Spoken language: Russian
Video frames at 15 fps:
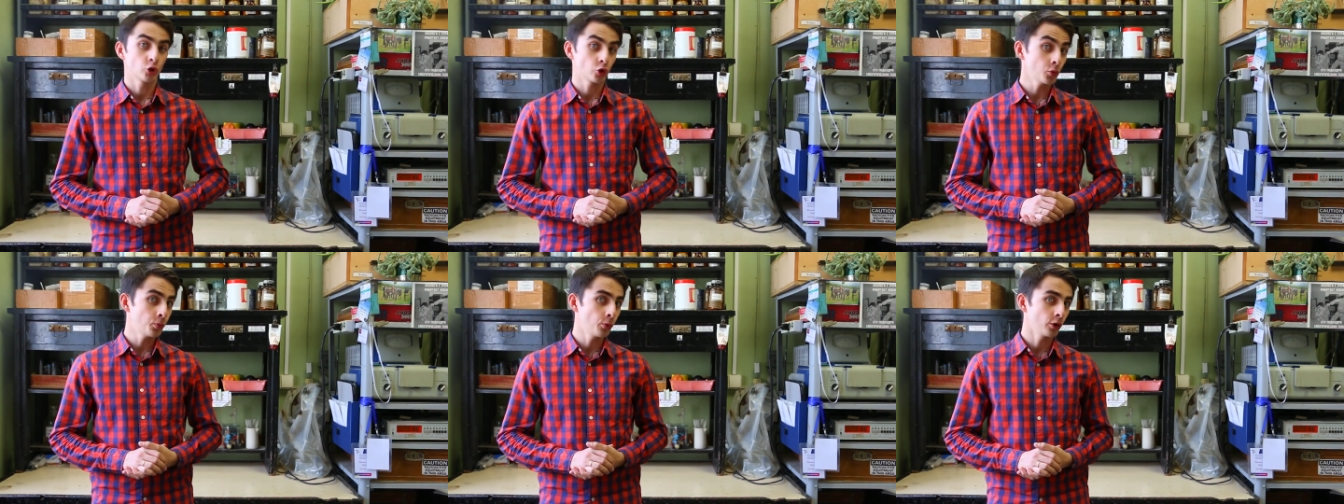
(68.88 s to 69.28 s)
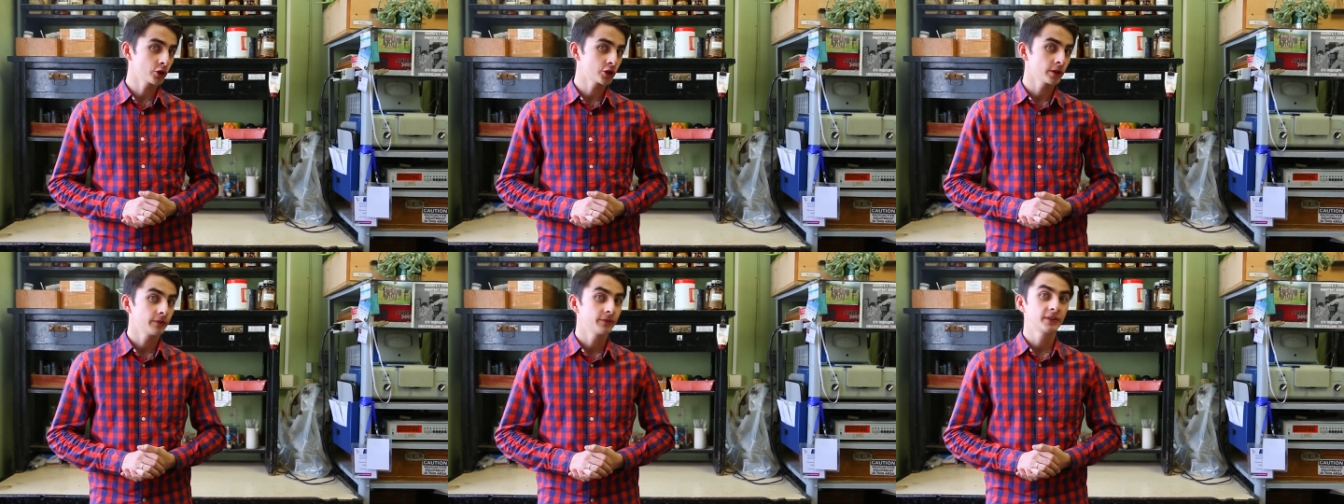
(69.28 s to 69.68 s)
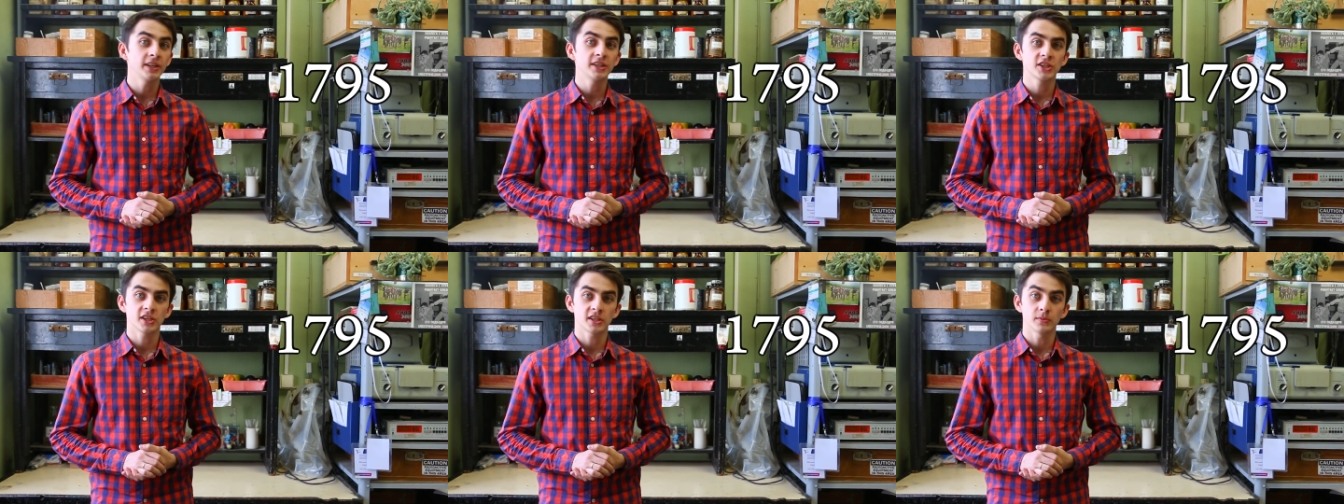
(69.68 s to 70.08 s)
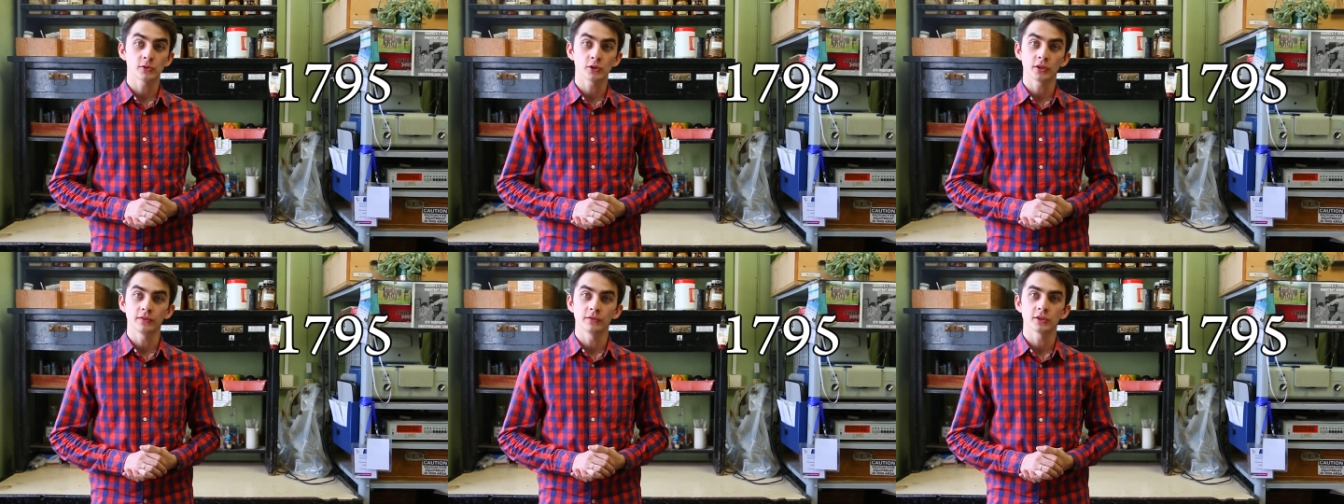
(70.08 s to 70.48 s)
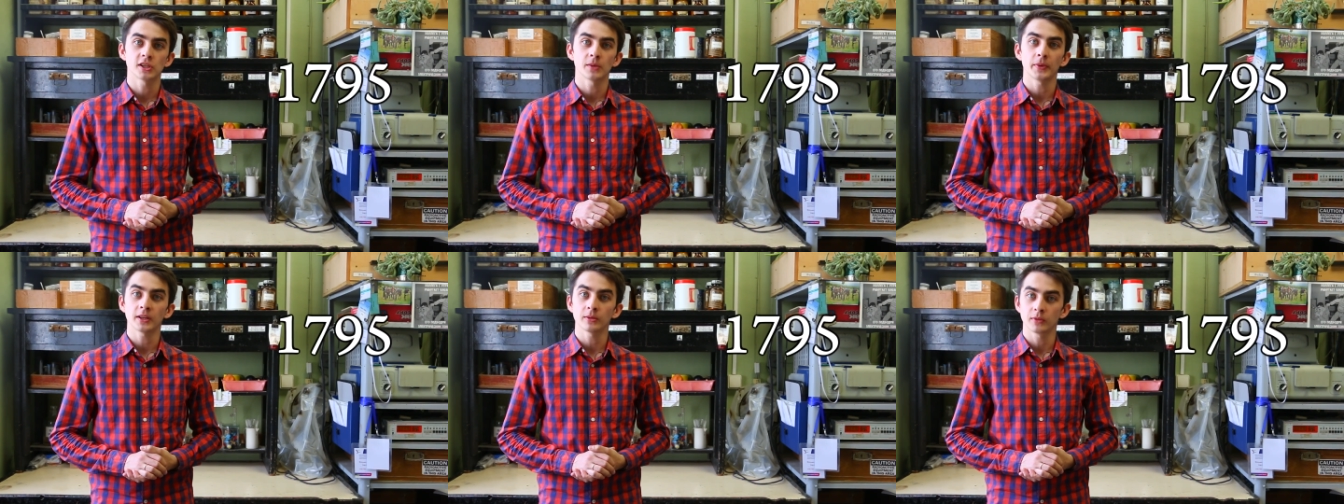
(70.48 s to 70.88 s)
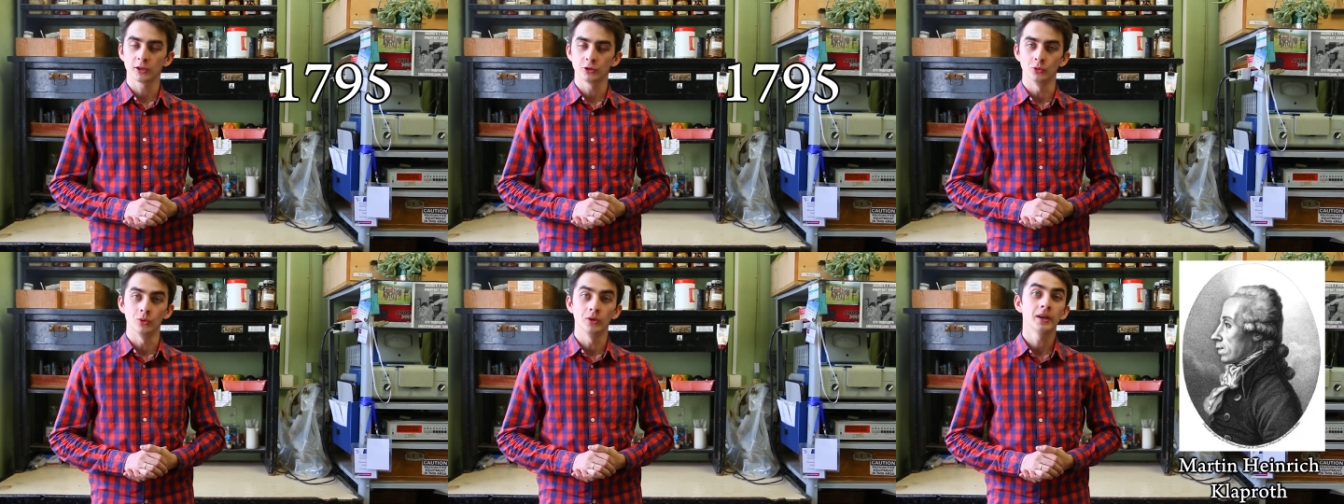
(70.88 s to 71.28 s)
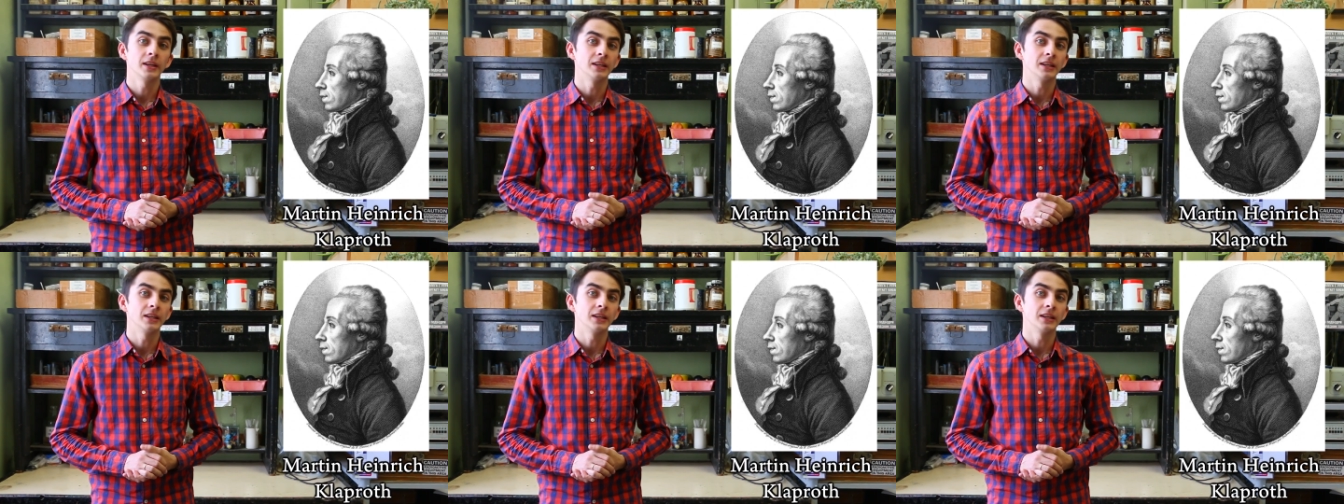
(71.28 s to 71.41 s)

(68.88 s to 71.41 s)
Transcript: Чуть позже, в 1795 году,